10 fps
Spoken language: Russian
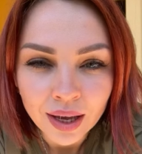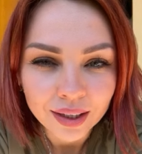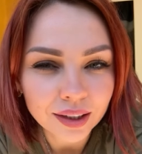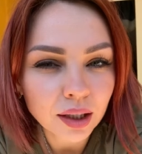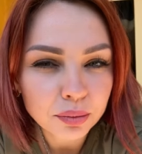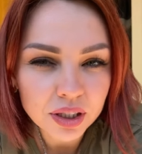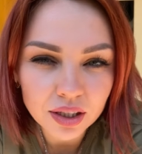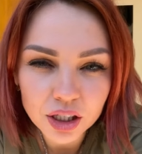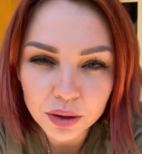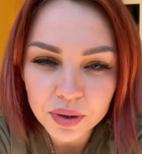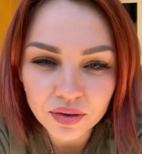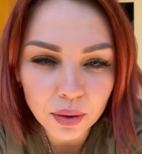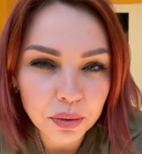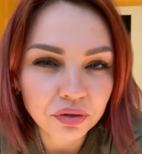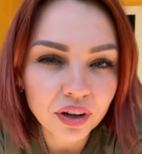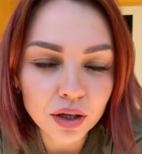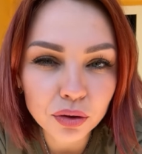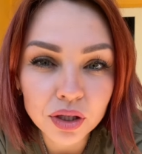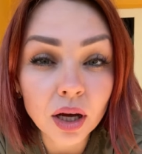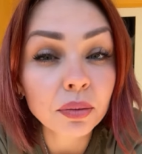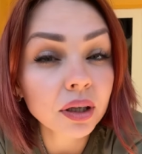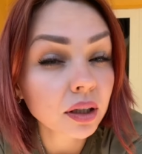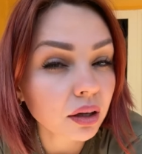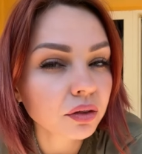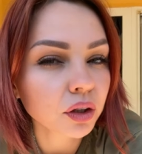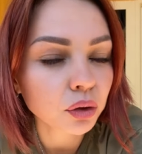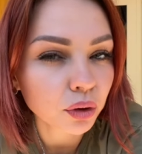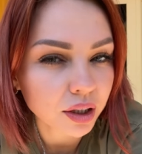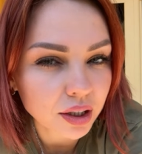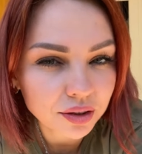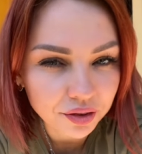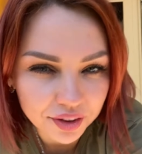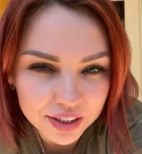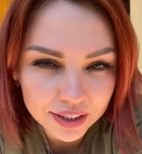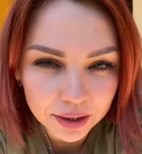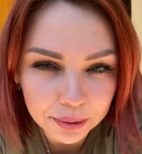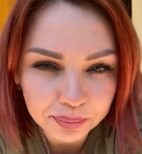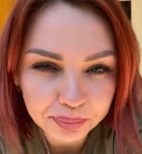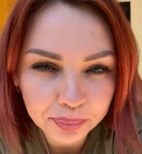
Когда мы слышим с вами фразу «самое главное – не уходить в дефициты»,